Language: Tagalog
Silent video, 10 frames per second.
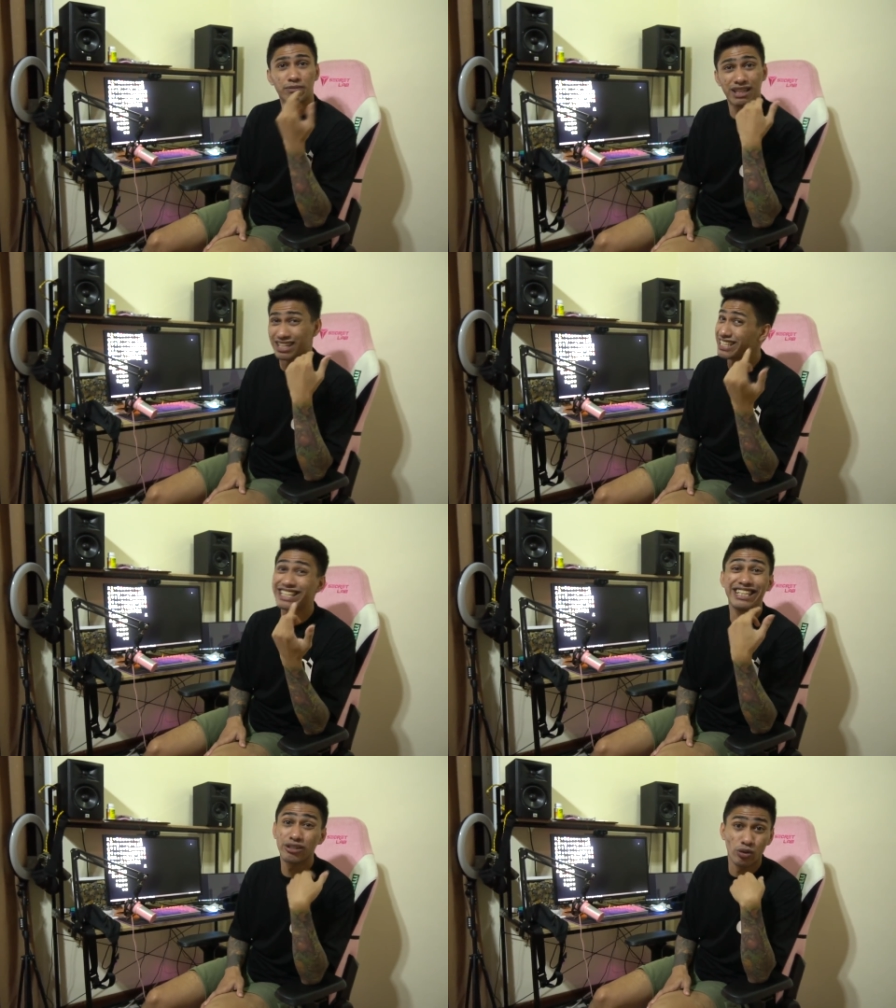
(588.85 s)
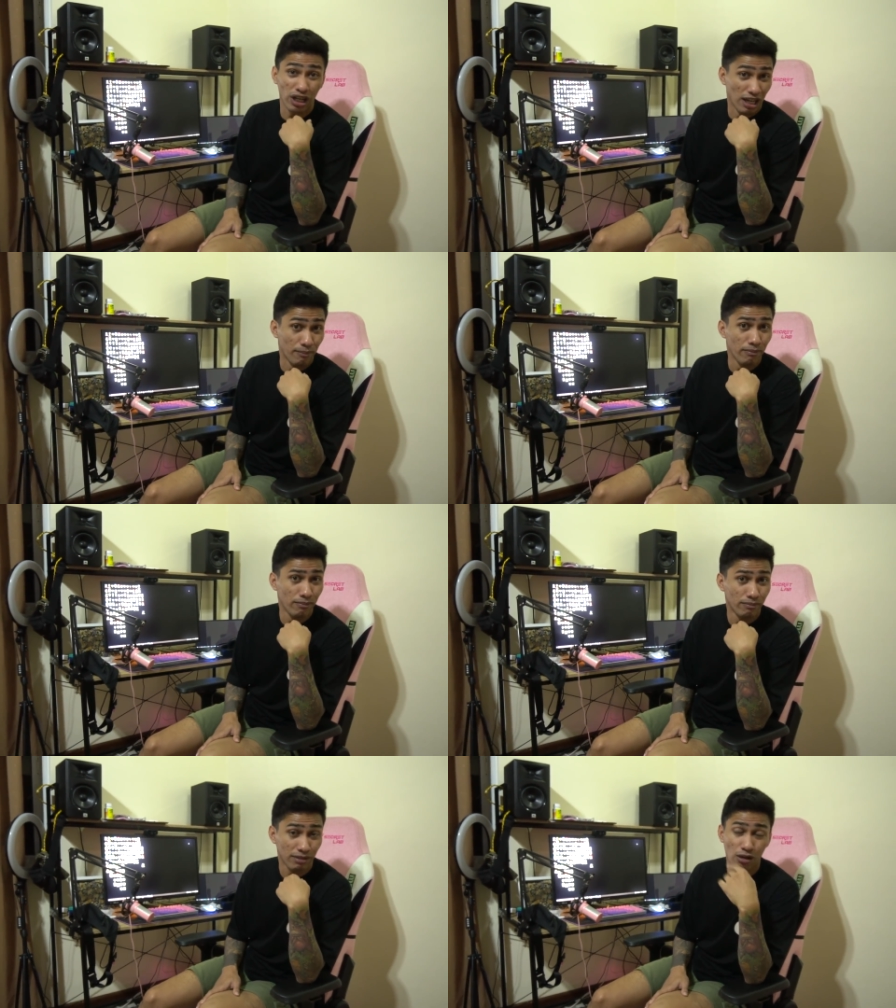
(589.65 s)
kasi hindi ko alam.
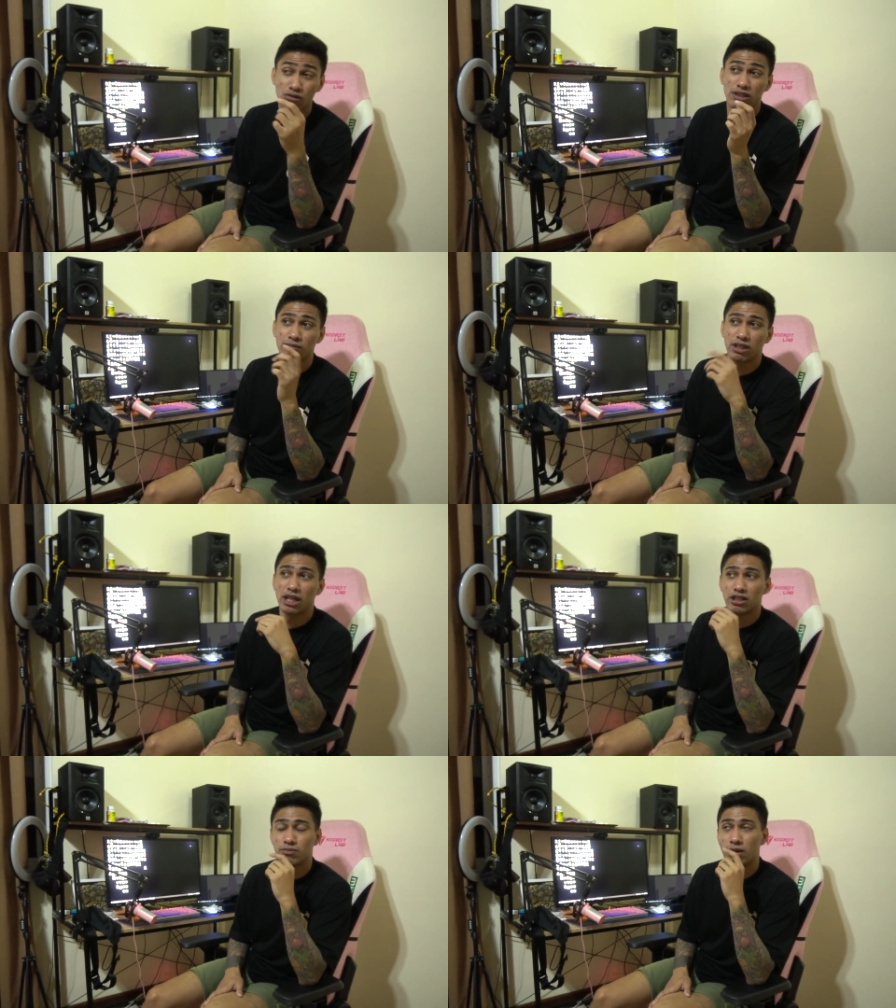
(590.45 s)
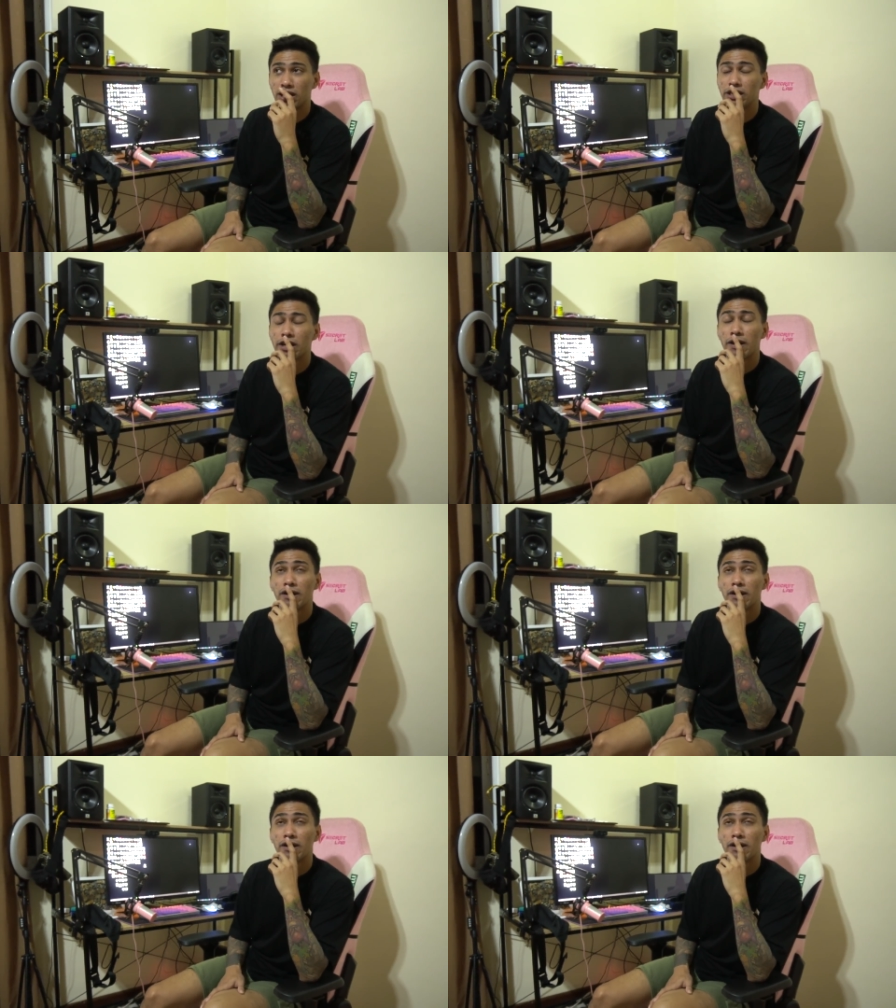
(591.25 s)
Kausap ni Next Play.